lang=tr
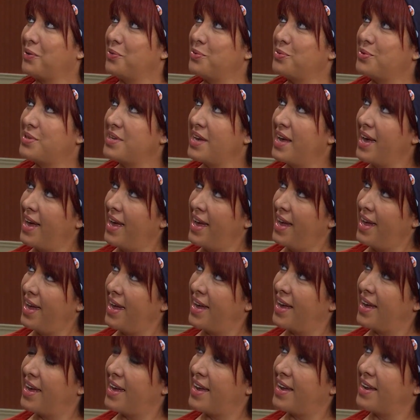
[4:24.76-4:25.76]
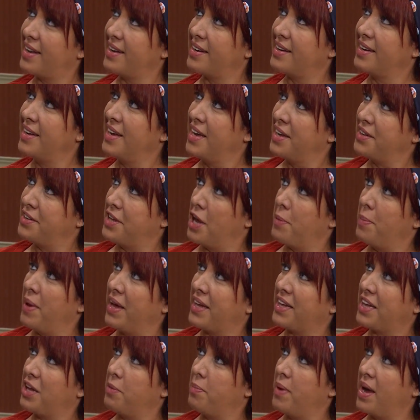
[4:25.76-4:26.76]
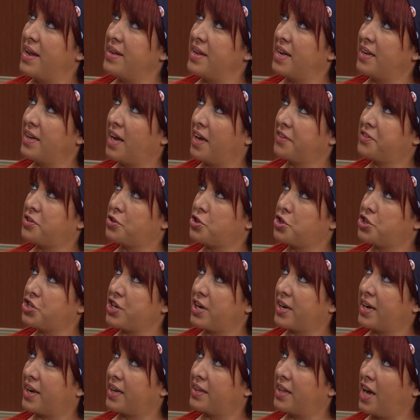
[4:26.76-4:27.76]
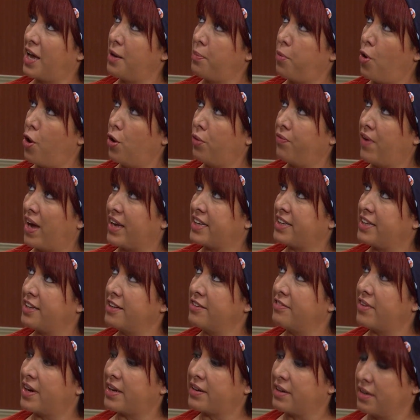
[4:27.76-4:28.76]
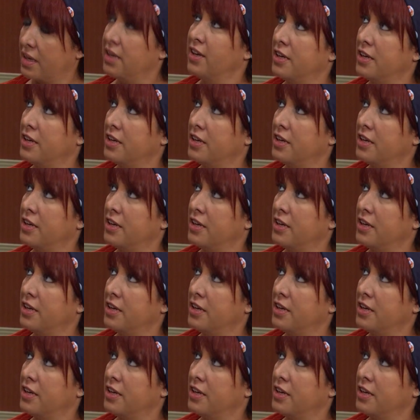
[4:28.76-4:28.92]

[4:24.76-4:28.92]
Güzel. Demek ki benden atışacak kadar bol vaktin var.